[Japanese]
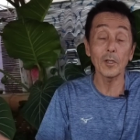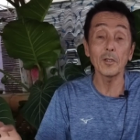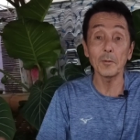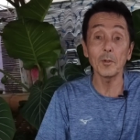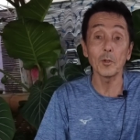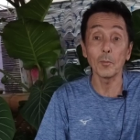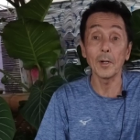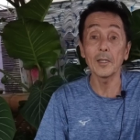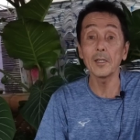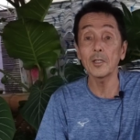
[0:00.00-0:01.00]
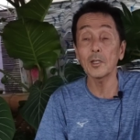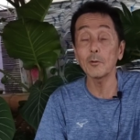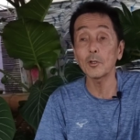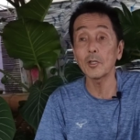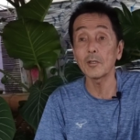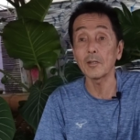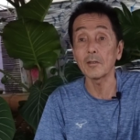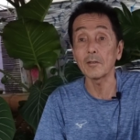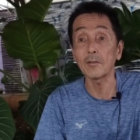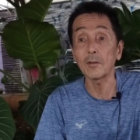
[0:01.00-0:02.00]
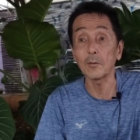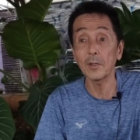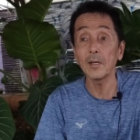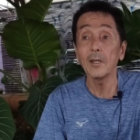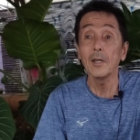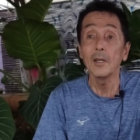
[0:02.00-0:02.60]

KTB のマネージャーをしてたんですけどね。